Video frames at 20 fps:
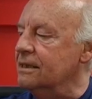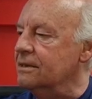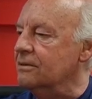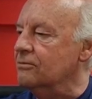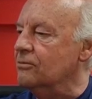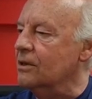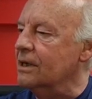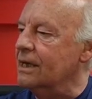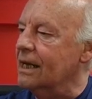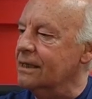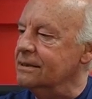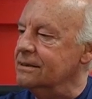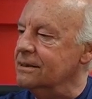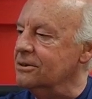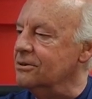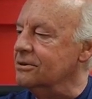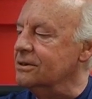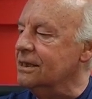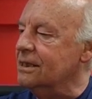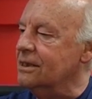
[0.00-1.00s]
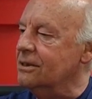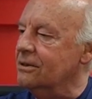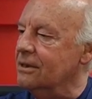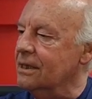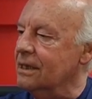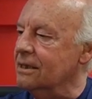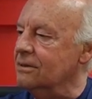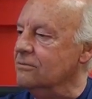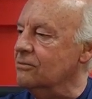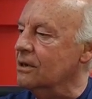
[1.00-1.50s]
è democratico e chi
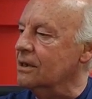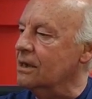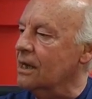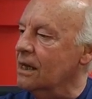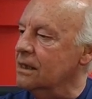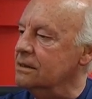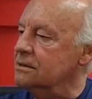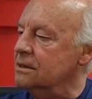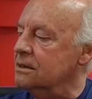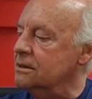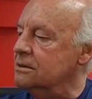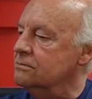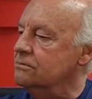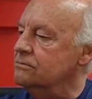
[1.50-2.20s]
non è democratico.